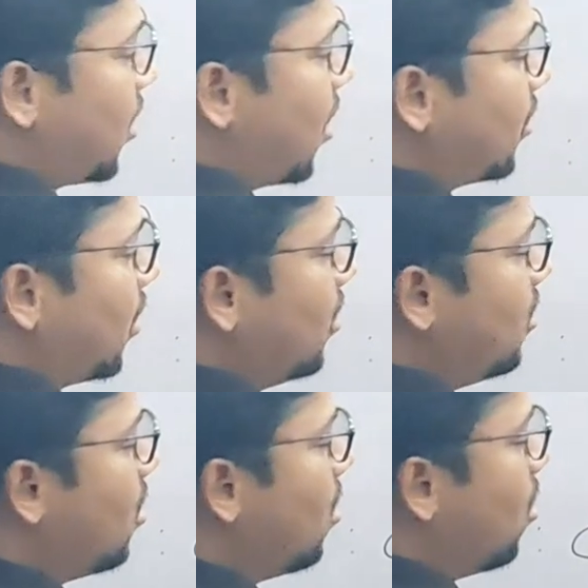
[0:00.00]
से दिखाता
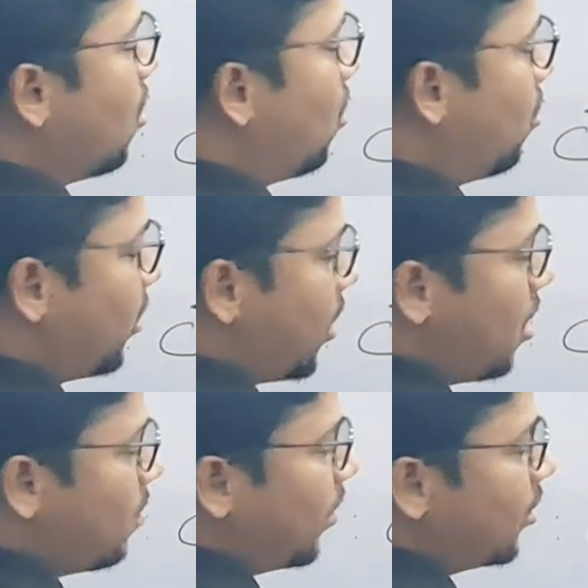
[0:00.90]
है और
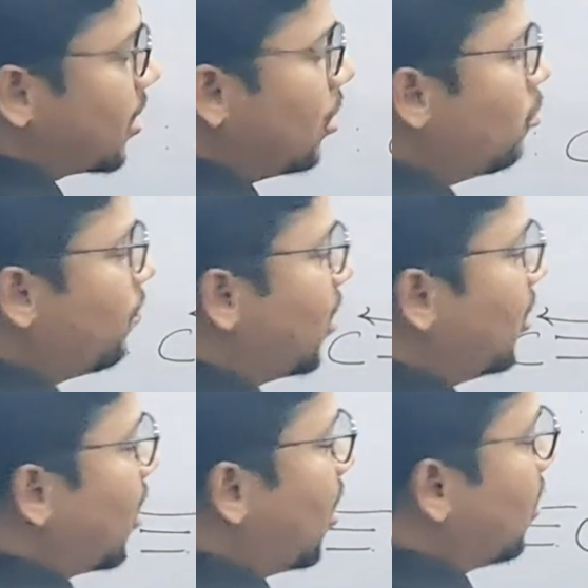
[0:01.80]
यहाँ पर इसका लोन
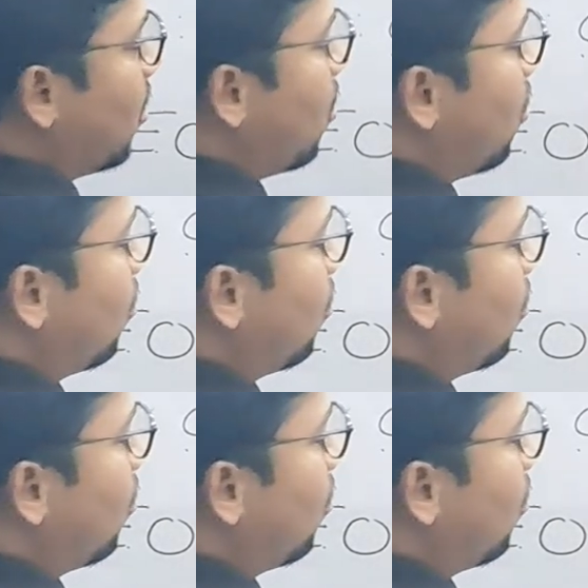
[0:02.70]
पेयर दिखाएगा